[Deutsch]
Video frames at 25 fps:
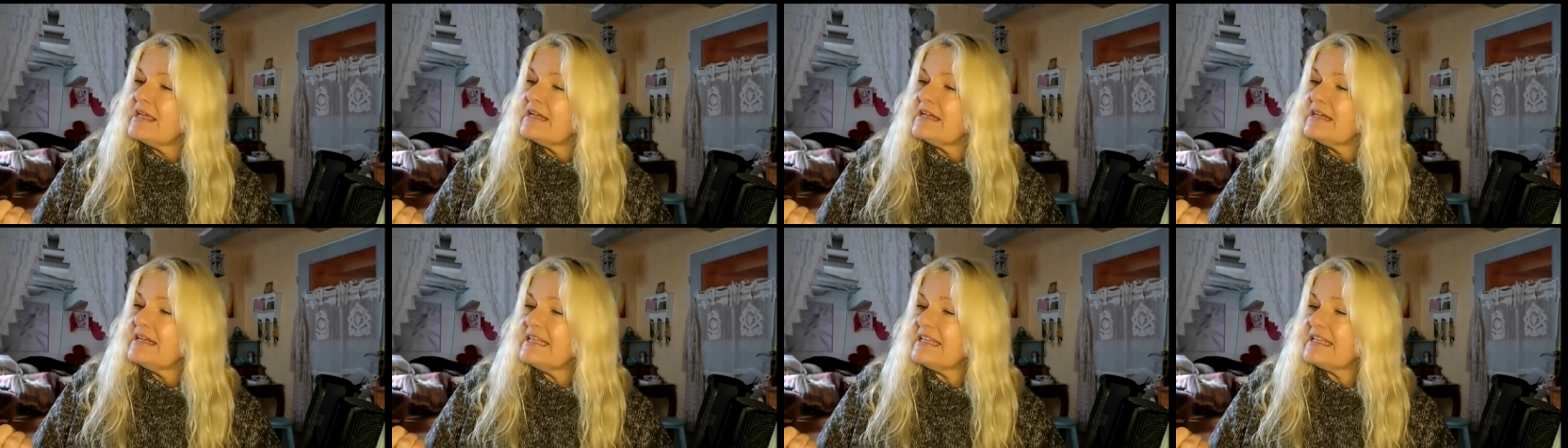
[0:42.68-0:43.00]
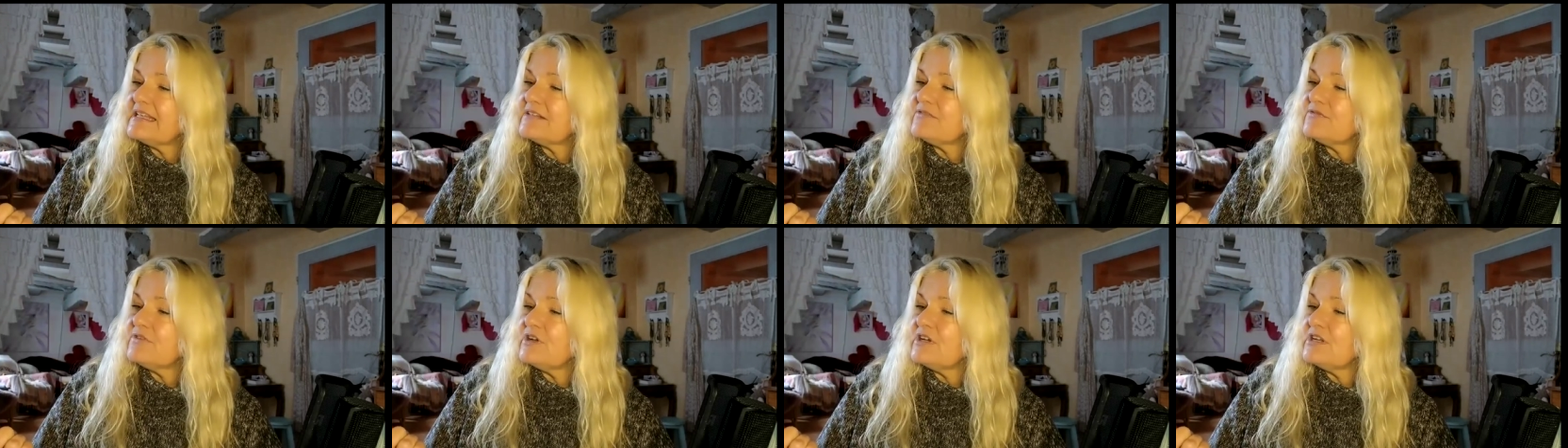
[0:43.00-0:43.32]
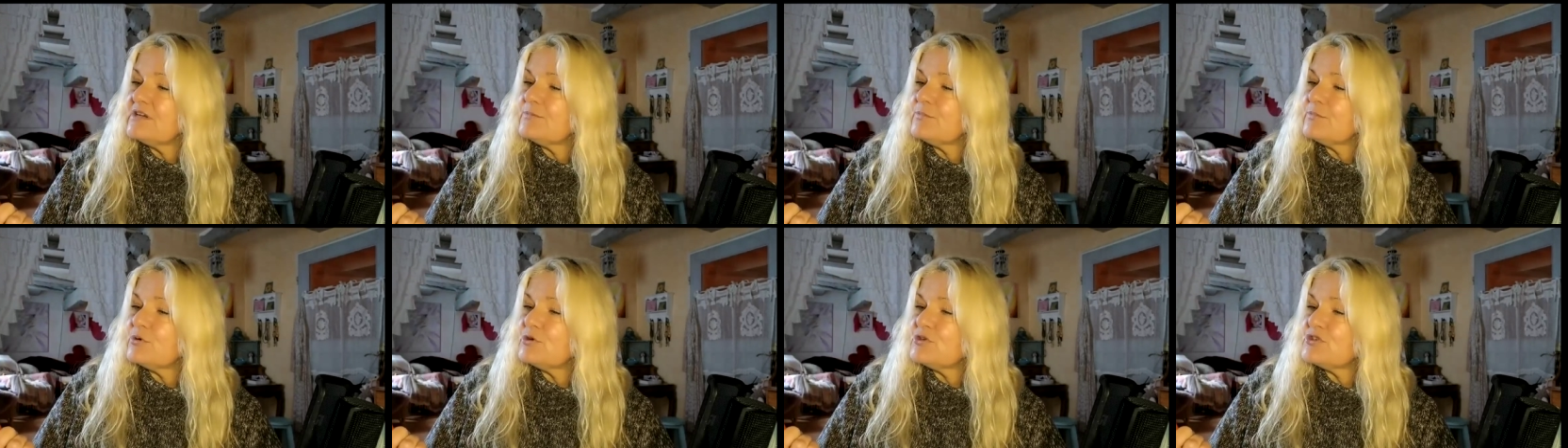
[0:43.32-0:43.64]

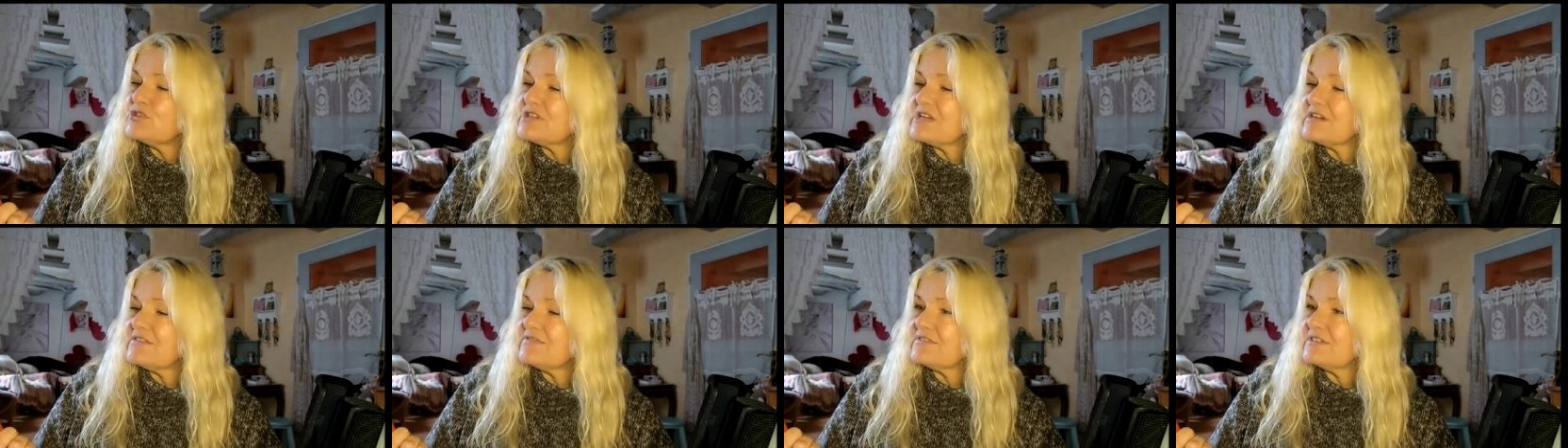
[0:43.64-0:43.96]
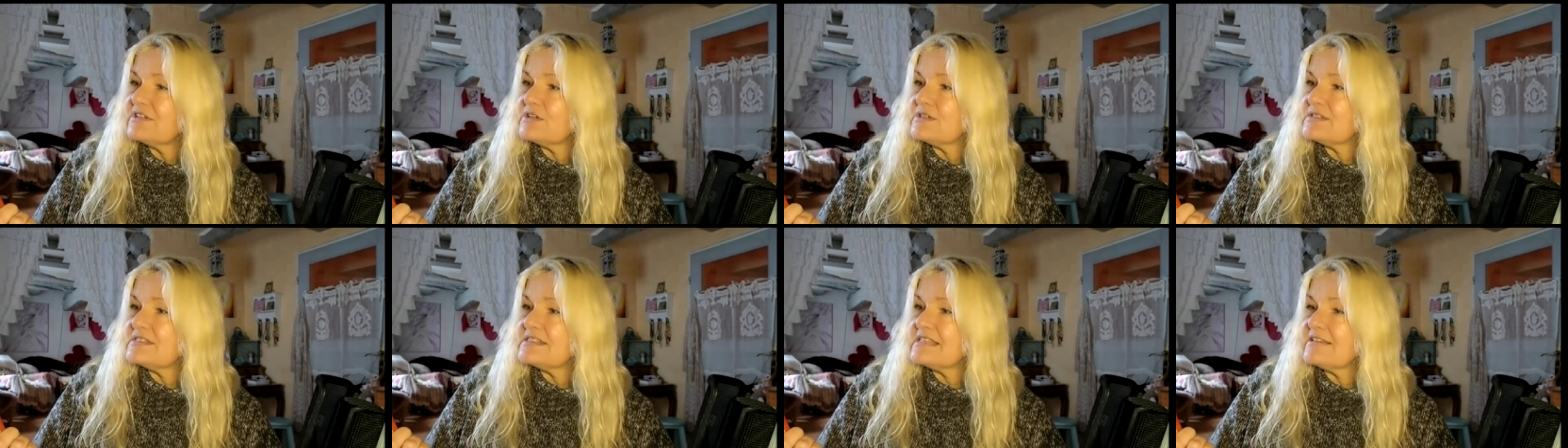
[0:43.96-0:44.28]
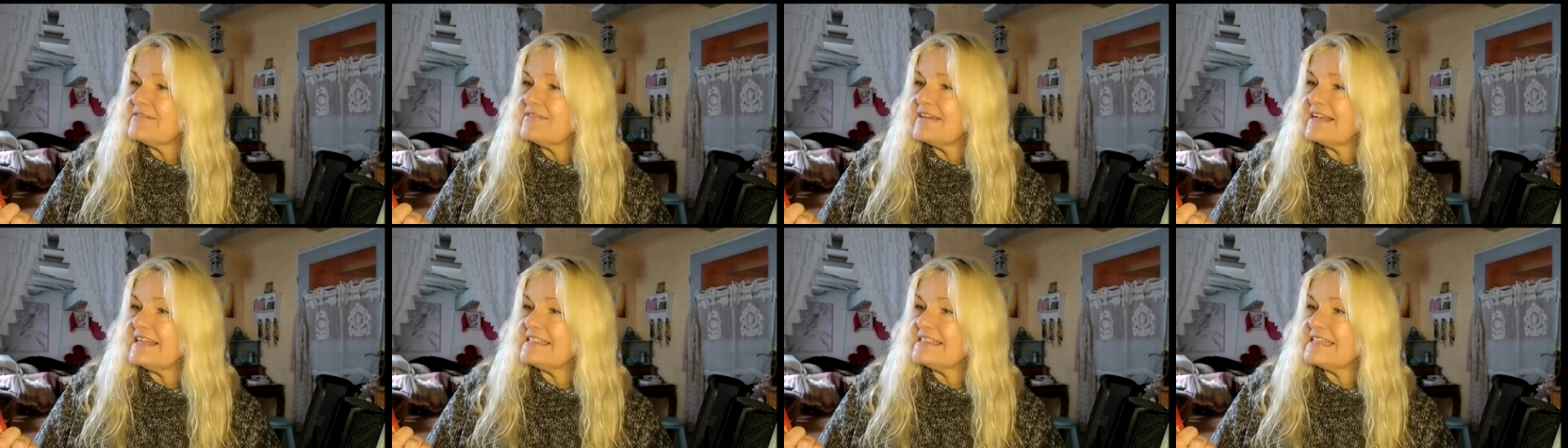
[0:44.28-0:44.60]
lichtvolle Botschaften aus
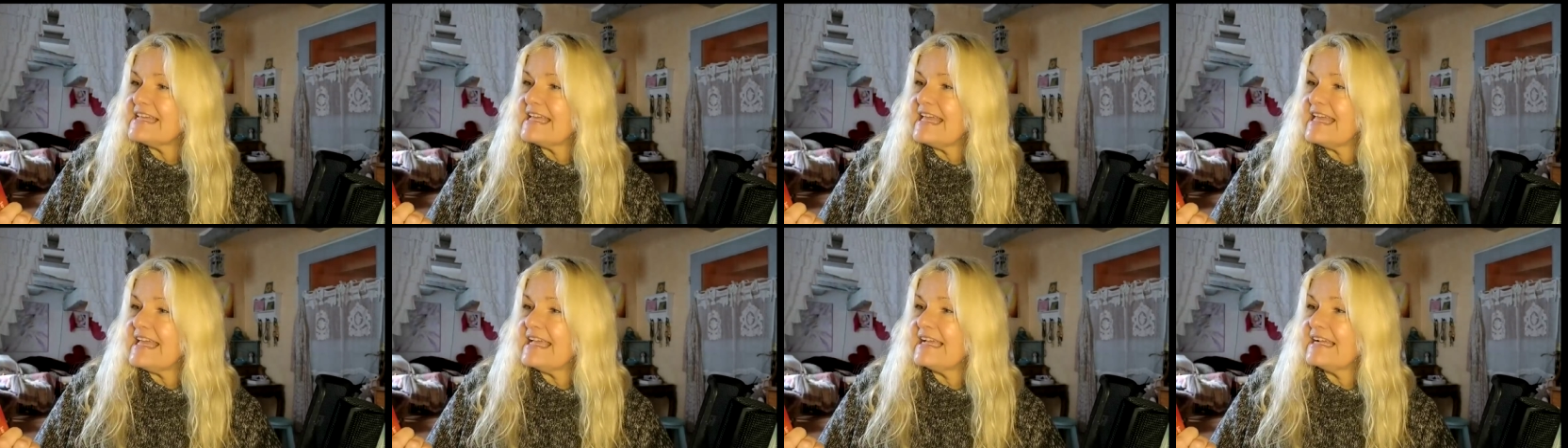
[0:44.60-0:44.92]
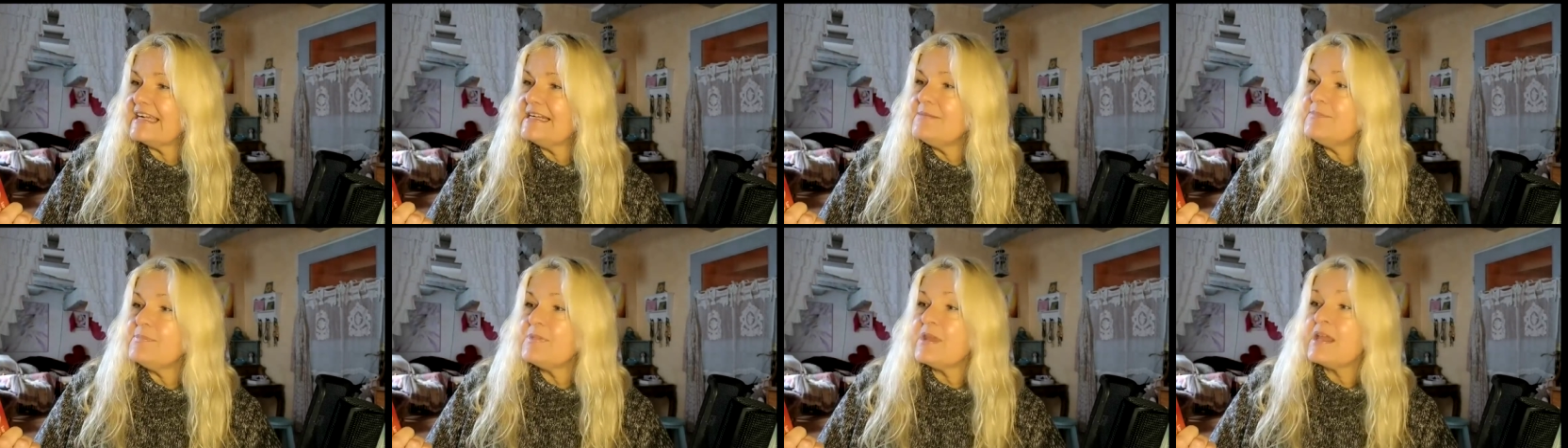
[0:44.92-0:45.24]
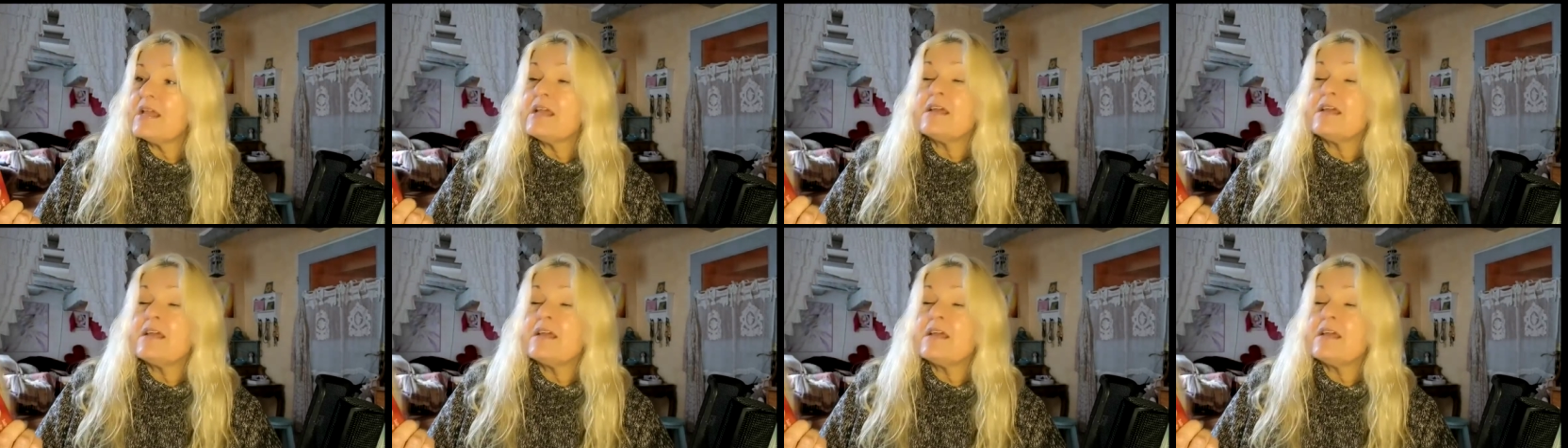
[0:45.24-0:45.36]
der Welt der Engel